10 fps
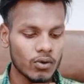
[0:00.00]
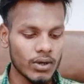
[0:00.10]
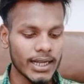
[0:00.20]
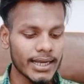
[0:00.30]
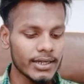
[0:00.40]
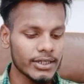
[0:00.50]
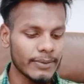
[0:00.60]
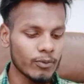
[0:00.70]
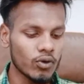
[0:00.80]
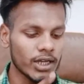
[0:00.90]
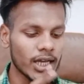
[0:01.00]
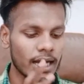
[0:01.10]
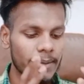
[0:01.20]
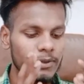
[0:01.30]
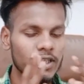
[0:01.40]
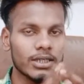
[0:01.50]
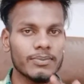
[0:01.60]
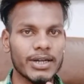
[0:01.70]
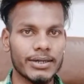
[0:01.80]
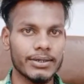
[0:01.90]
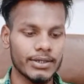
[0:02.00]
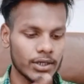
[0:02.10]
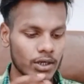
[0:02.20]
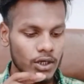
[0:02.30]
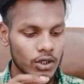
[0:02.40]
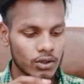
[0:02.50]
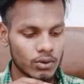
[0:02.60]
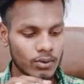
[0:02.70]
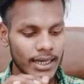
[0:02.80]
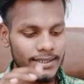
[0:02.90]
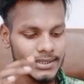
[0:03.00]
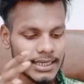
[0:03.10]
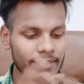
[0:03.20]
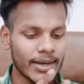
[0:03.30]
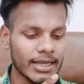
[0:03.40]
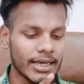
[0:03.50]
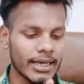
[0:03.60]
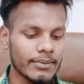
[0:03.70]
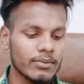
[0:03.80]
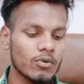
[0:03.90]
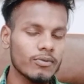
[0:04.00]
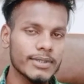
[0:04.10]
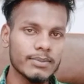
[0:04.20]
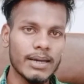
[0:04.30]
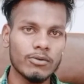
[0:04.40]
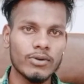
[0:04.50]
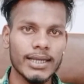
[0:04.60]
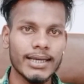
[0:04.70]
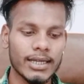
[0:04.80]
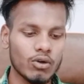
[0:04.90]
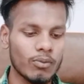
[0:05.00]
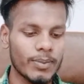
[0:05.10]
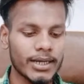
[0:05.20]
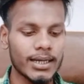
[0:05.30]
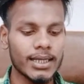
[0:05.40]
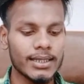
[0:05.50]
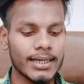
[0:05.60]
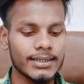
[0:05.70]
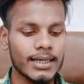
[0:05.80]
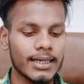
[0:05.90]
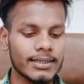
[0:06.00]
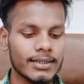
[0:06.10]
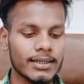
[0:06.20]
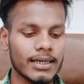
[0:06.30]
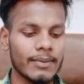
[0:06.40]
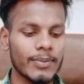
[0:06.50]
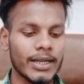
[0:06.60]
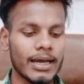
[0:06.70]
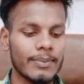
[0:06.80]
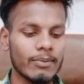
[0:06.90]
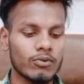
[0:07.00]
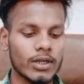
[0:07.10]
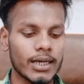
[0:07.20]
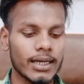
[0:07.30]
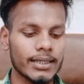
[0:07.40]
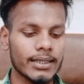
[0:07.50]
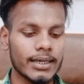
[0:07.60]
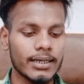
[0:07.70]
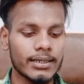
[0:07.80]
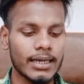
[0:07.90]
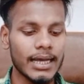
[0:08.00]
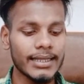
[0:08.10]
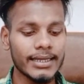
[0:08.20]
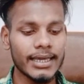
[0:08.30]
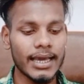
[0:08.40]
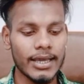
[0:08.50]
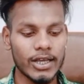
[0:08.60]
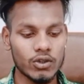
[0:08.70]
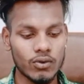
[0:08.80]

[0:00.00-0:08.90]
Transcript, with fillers: कॉलर टेम्पोरिटी ऑब्जेक्टमेंट तो गैस ये वाले ऑप्शन में आपको क्लिक करके ओपन करना था गैस यहाँ जैसे देखिए हम पहले यहाँ पे आपको दिखा देते हैं यहाँ देखिए ये